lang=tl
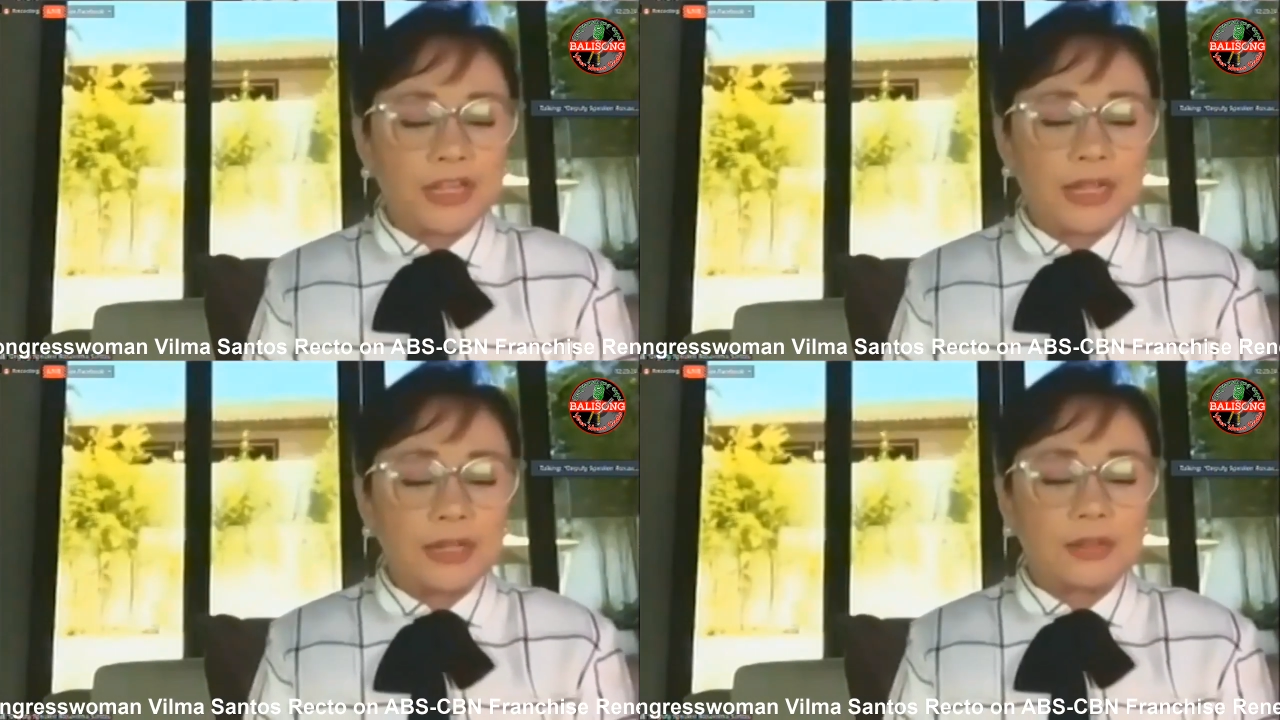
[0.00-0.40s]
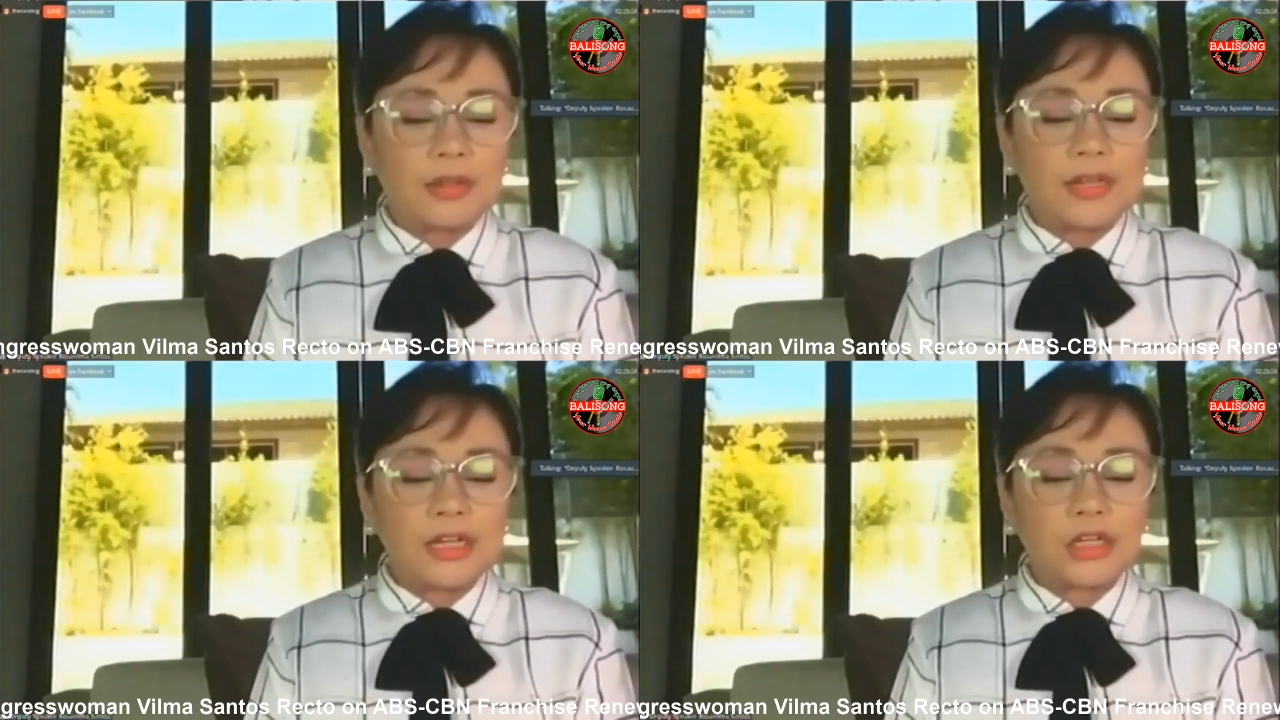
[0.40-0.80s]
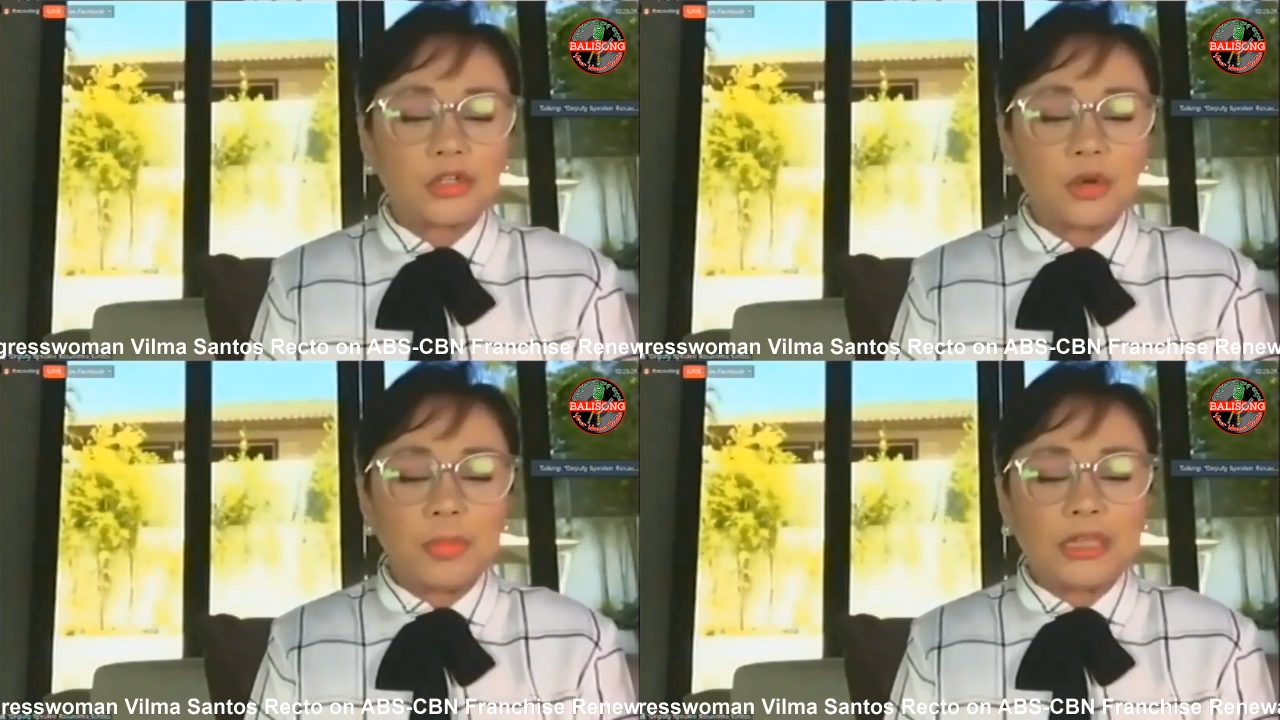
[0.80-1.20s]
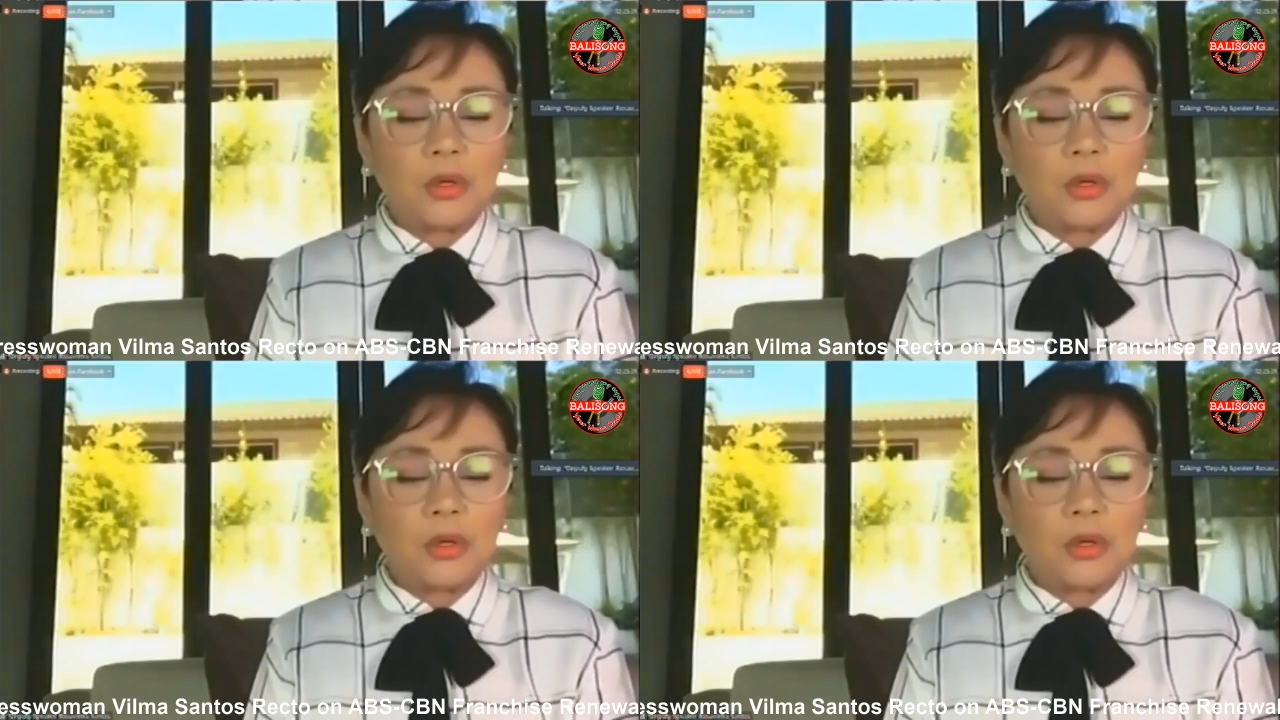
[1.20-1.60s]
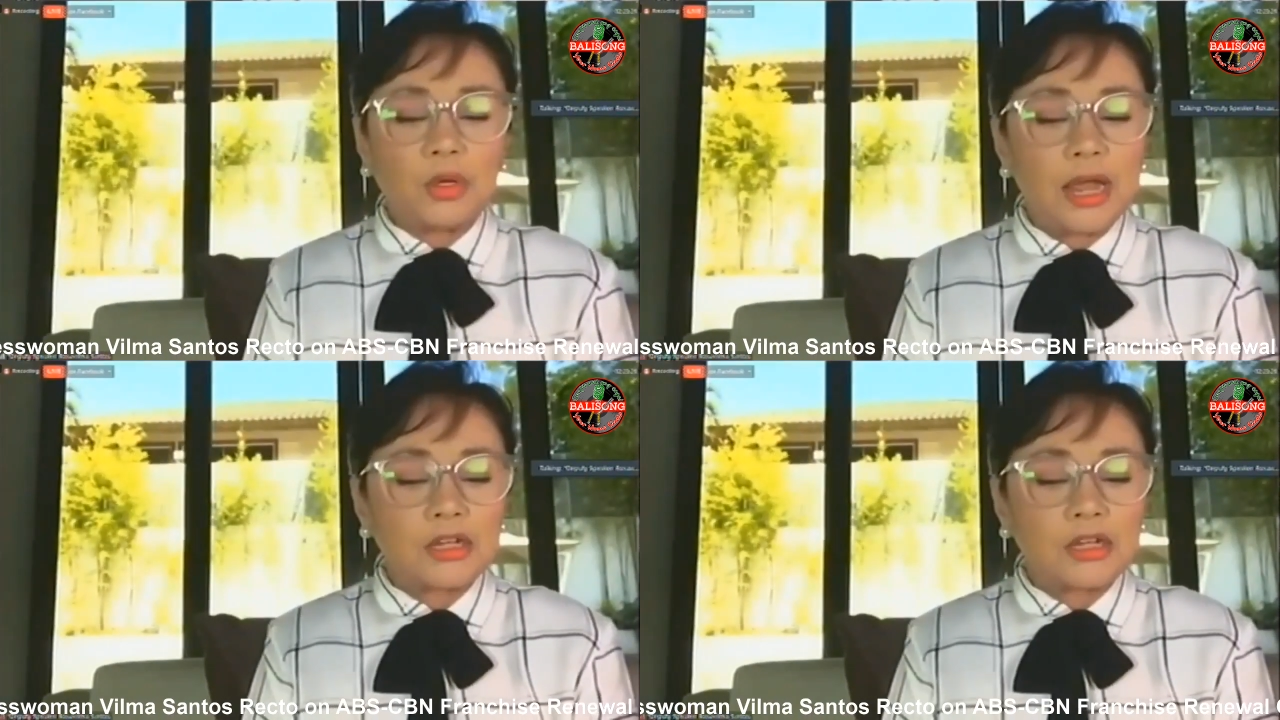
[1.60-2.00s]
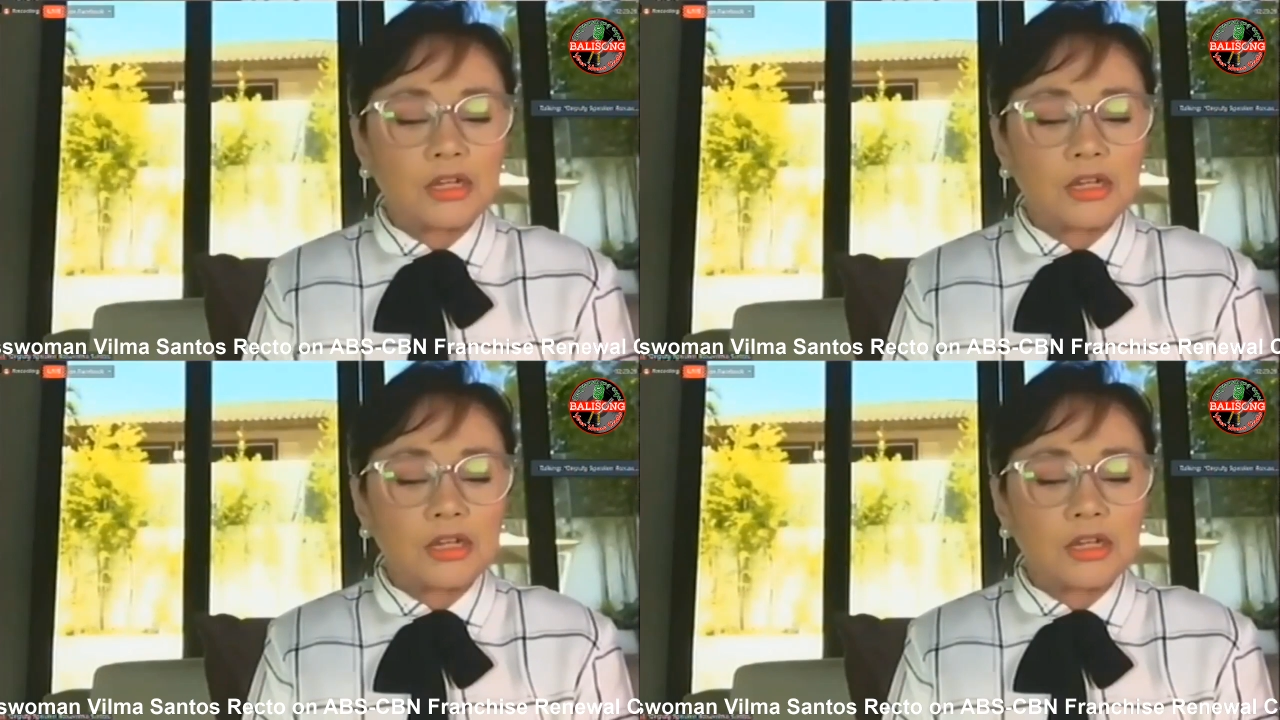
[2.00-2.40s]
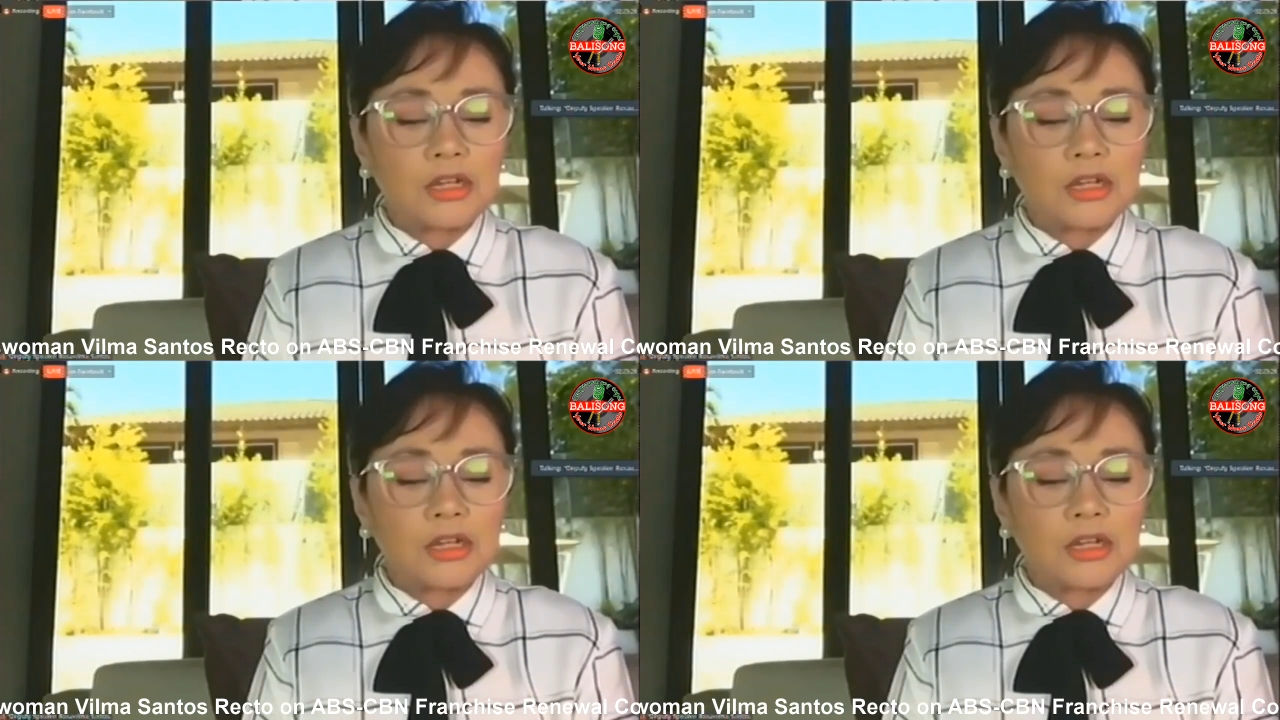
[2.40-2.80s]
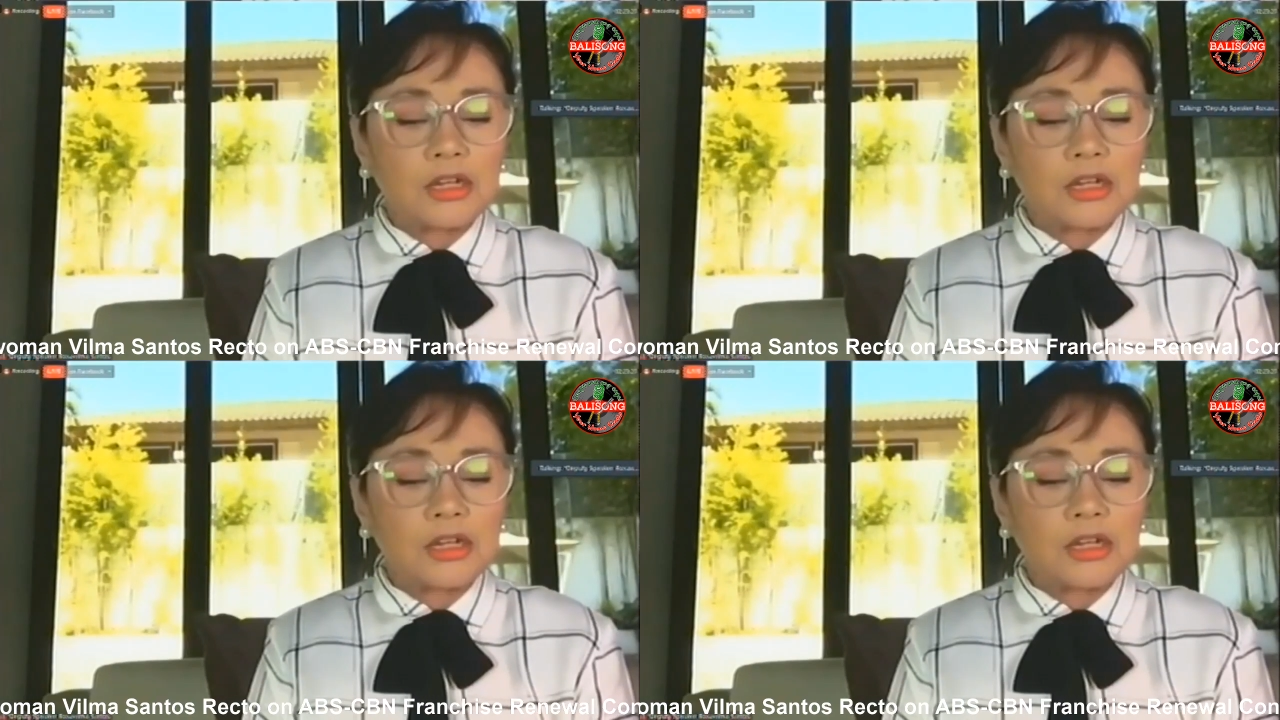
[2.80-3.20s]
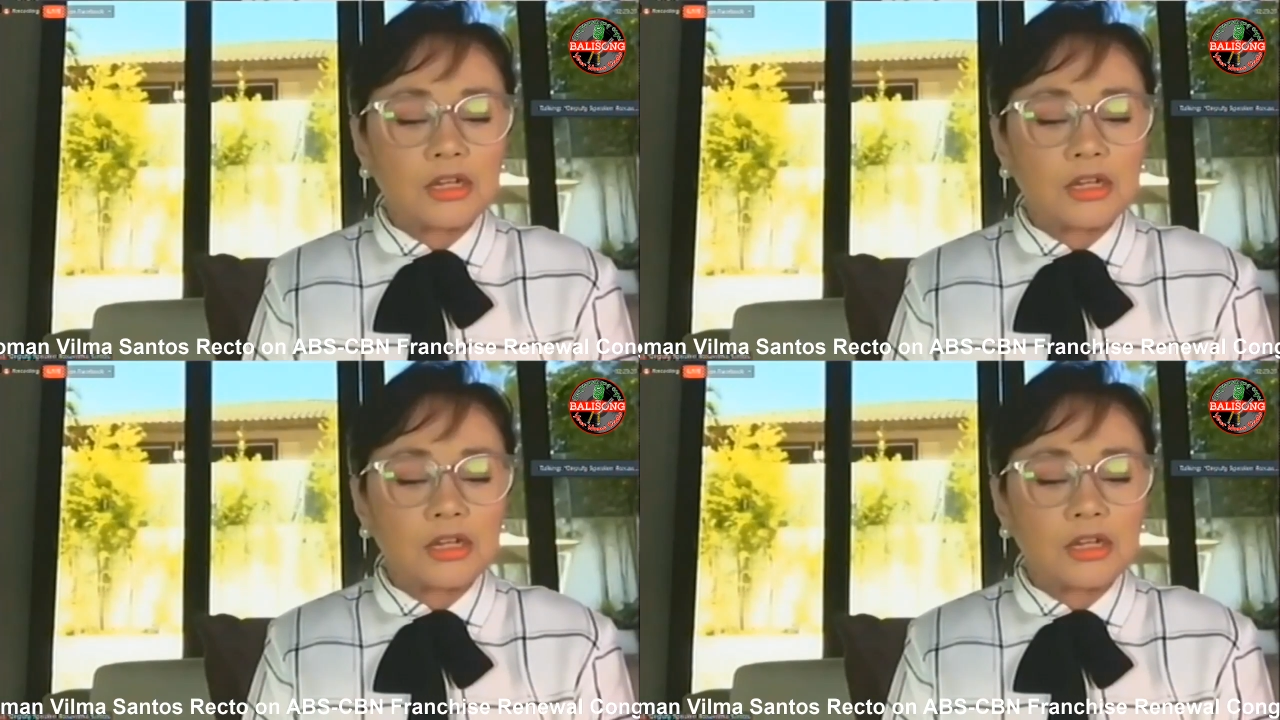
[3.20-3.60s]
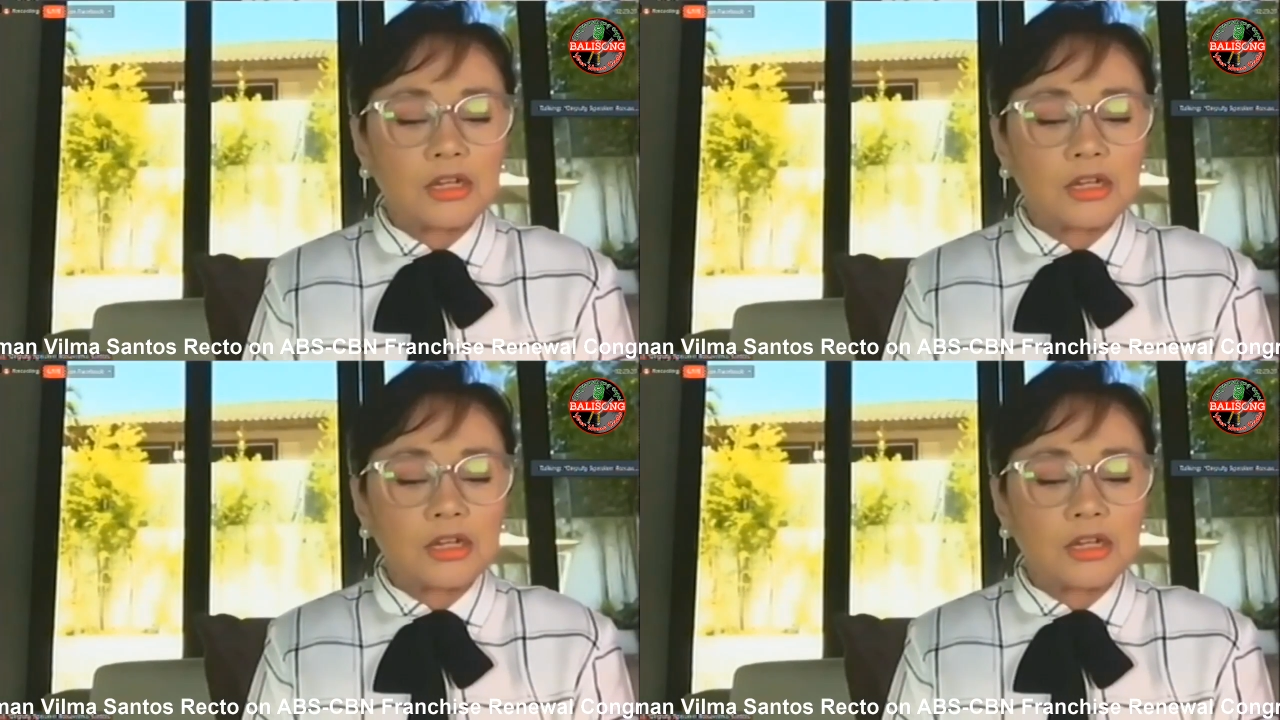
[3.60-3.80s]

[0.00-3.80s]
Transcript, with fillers: I am confident that this committee will exercise